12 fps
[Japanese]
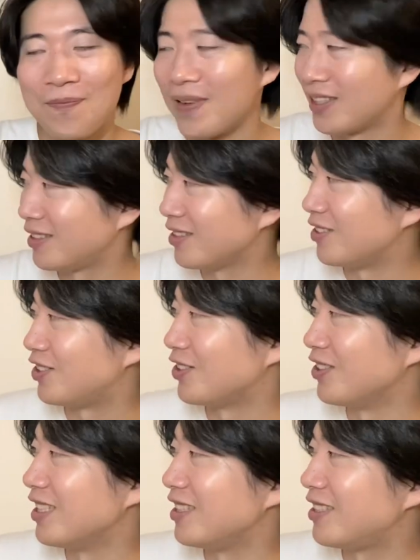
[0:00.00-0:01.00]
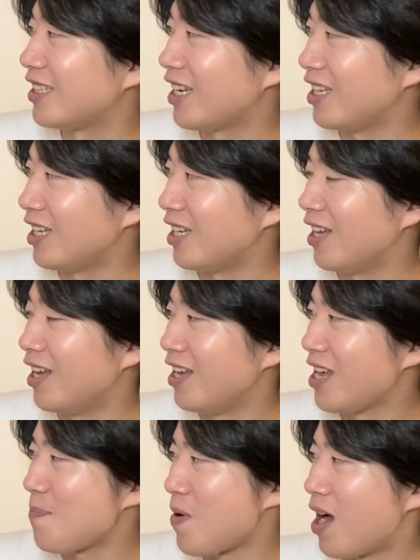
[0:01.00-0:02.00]
まっすぐ情熱的に、
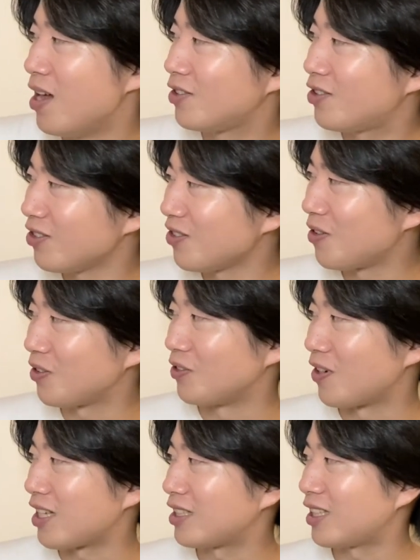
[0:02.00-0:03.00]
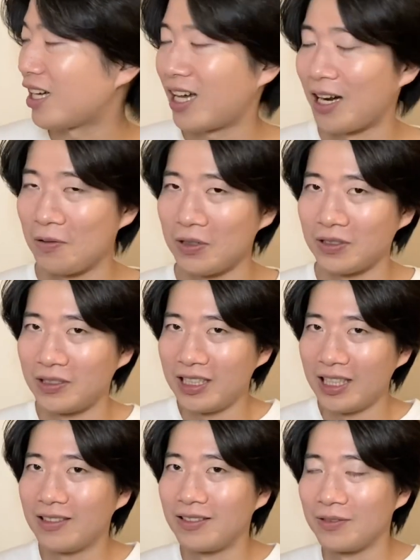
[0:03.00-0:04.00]
やっぱ中国の方だからこそ
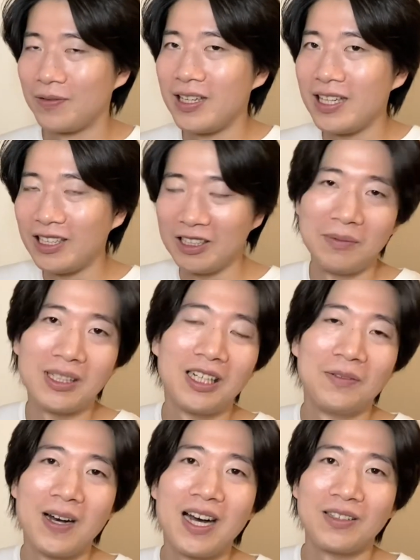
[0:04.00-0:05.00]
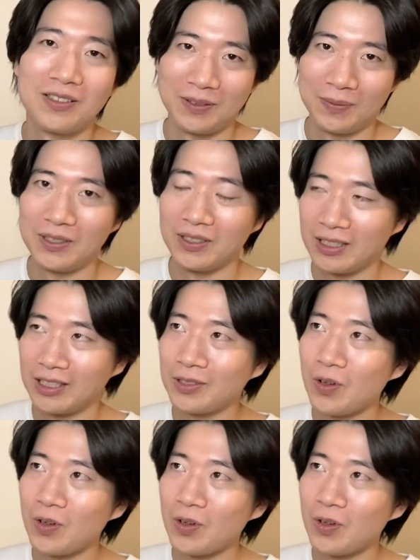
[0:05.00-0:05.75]
出てくるフィーリングみたいなのもあると思うので、